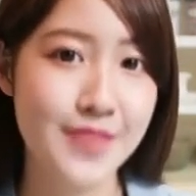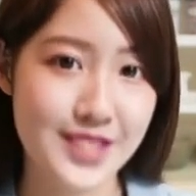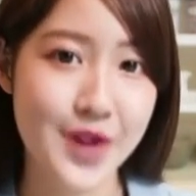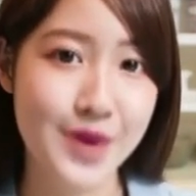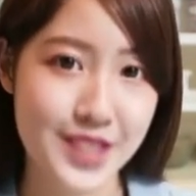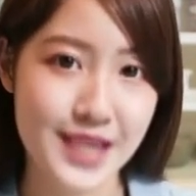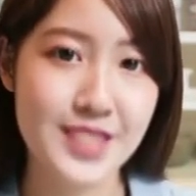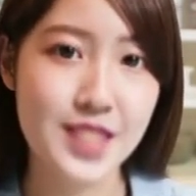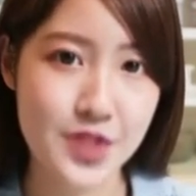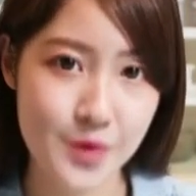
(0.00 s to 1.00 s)
发现问题
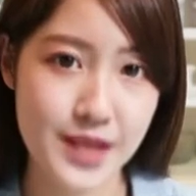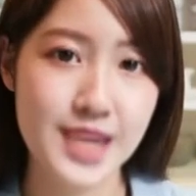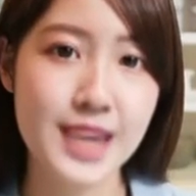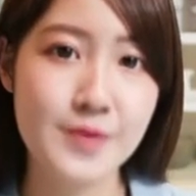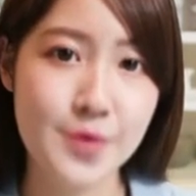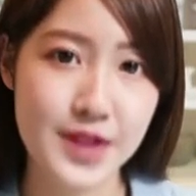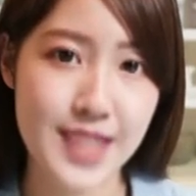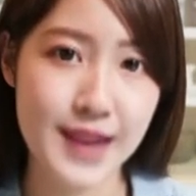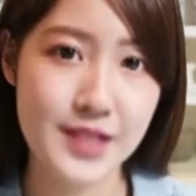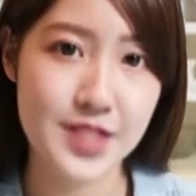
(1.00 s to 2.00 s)
解决问题，我们
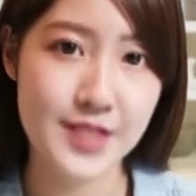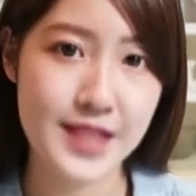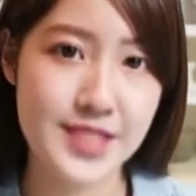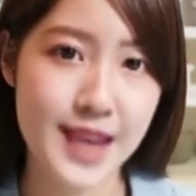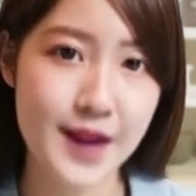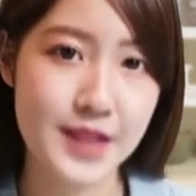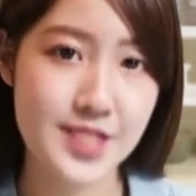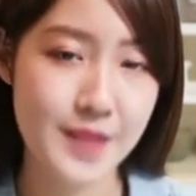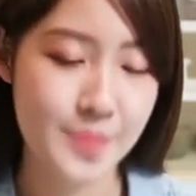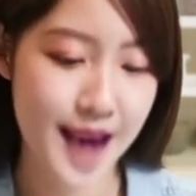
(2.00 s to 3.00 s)
才能走到最高领
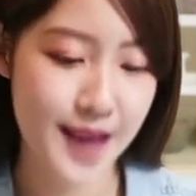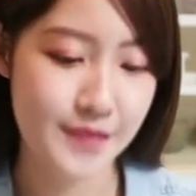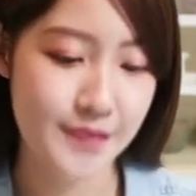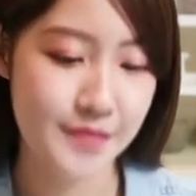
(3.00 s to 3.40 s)
奖台。